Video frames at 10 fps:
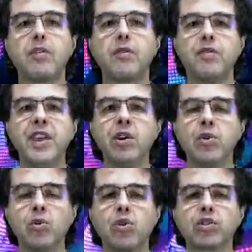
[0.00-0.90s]
Fique
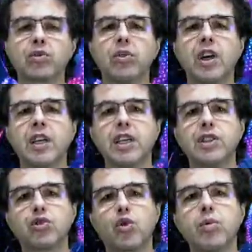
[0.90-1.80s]
conosco e
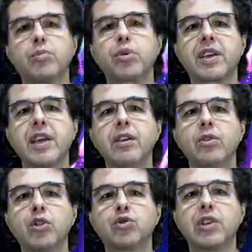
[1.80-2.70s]
descubra por que
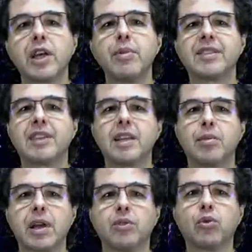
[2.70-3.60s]
nosso lema é
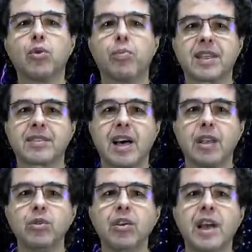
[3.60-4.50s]
celebrando o passado,